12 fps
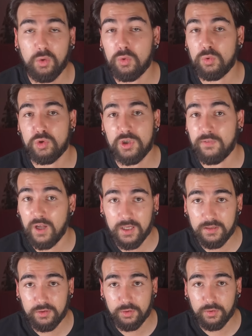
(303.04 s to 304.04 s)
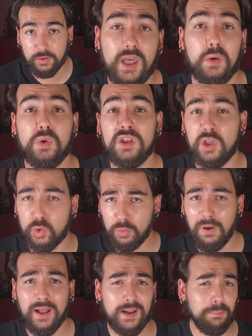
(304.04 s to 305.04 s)
non conosceva altro. E quindi
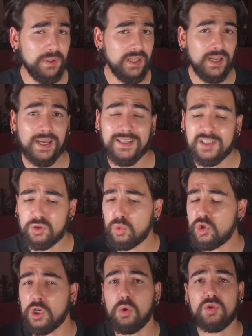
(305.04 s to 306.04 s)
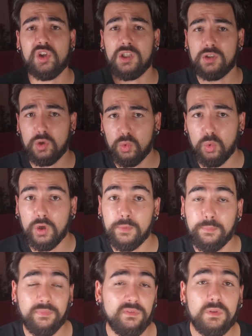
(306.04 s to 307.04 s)
ruba, rapina e distrugge cose altrui.
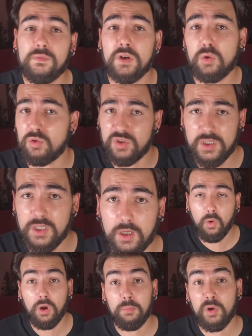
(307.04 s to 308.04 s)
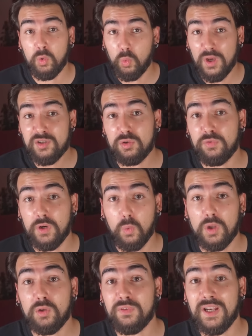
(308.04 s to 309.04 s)
Vive così, o almeno questo fino a
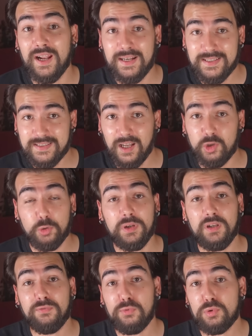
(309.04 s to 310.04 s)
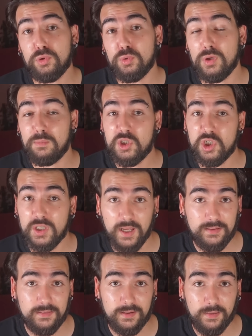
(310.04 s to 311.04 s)
quando viene arrestato per il furto di una
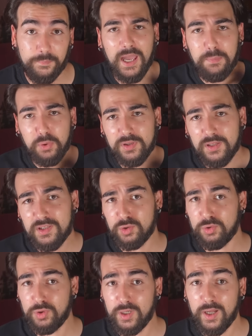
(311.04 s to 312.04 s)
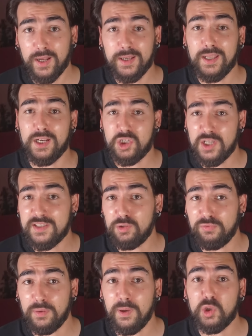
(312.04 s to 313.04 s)
bicicletta. È importante sottolineare che era già stato
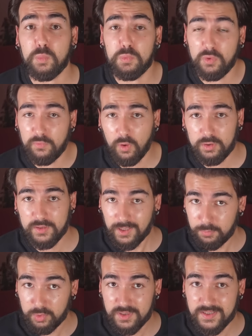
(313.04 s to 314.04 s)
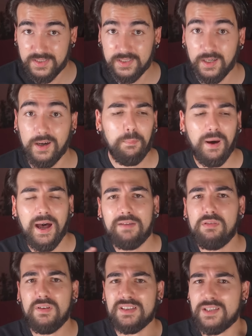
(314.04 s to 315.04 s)
fermato più volte dalla polizia, ma
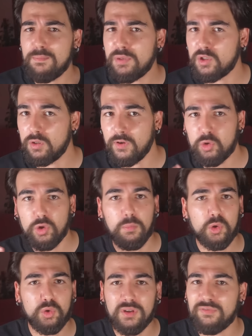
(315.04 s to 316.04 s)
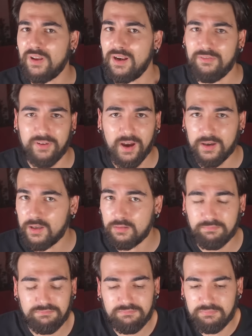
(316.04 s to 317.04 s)
aveva sempre trovato il modo di farla franca in
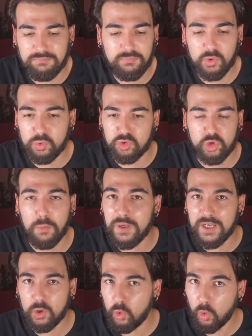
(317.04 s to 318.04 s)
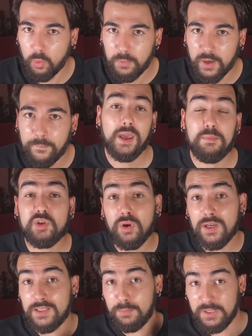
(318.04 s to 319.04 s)
non so bene come. E mi sono
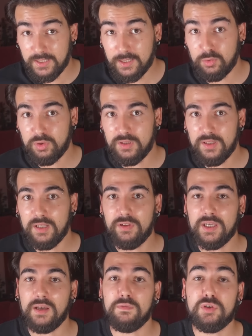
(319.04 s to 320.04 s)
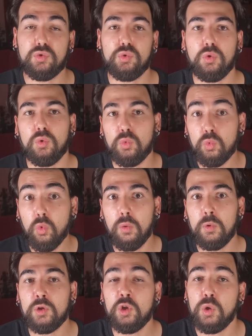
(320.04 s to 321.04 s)
anche dimenticato di dirvi che ha vissuto con un
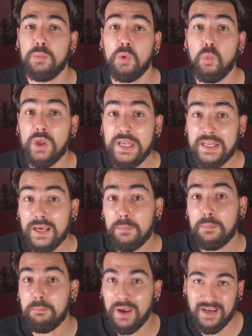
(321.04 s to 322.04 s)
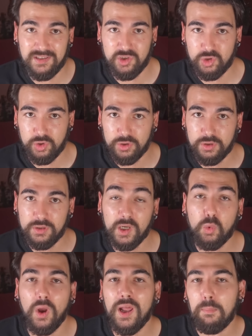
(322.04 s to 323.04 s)
uomo di nome William Manson, dal
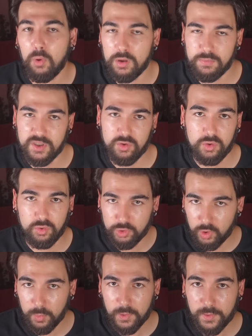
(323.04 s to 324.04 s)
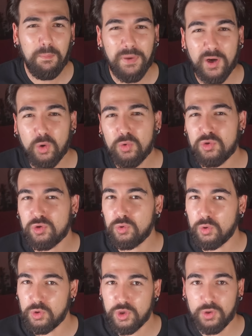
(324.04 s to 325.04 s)
quale ha poi preso il cognome. Però non sono
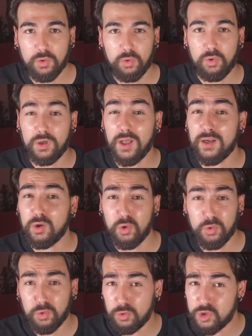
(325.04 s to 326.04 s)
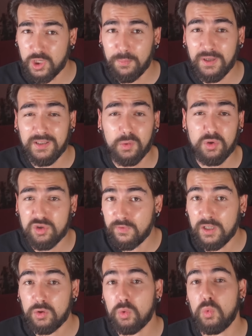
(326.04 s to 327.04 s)
riuscito a collocare cronologicamente questo
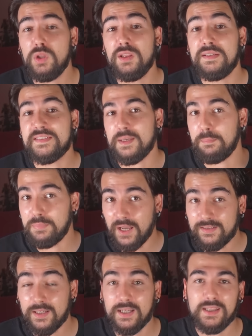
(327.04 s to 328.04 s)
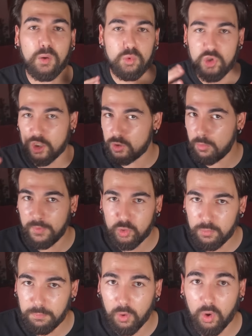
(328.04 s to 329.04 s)
evento, quindi sappiate che da un certo momento
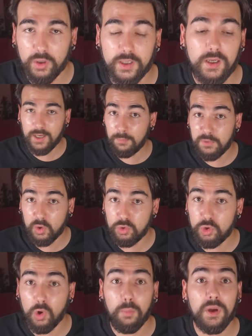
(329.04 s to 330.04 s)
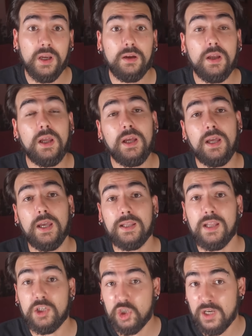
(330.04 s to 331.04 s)
in poi cambia cognome e
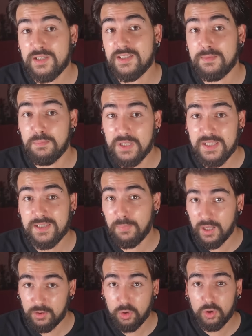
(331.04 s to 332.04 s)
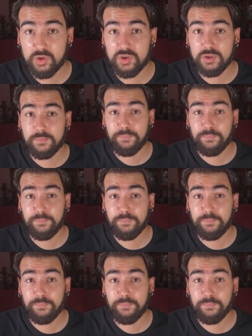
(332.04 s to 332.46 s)
da Charles Smith Maddox